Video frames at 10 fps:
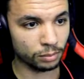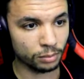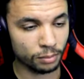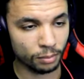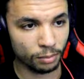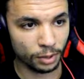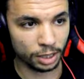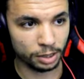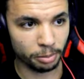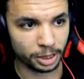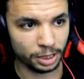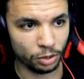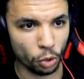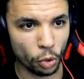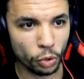Oh Allez, c'est parti.
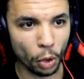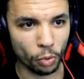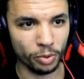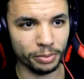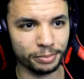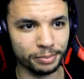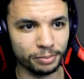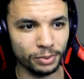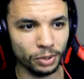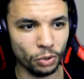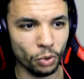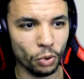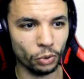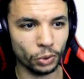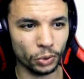Oh no Le
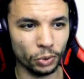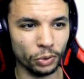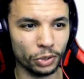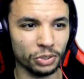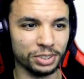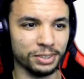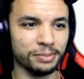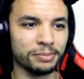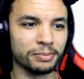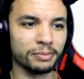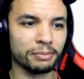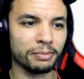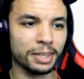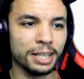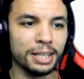oh no de Knuckles.
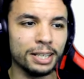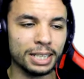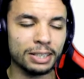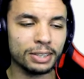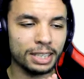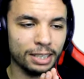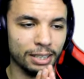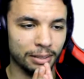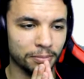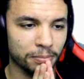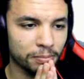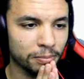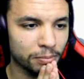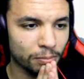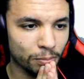Ok,
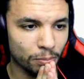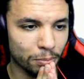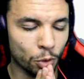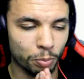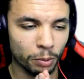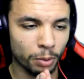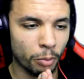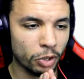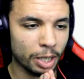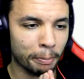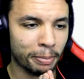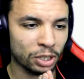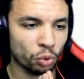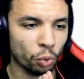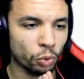Bon, pour le moment, il n'y a pas
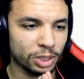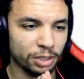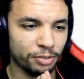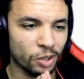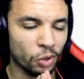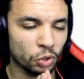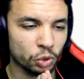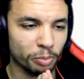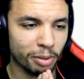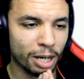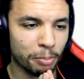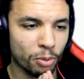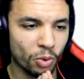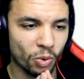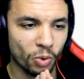trop de différence par
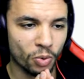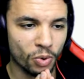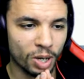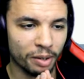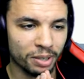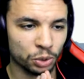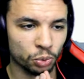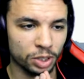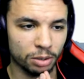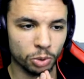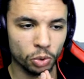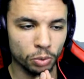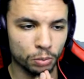rapport à la version démo.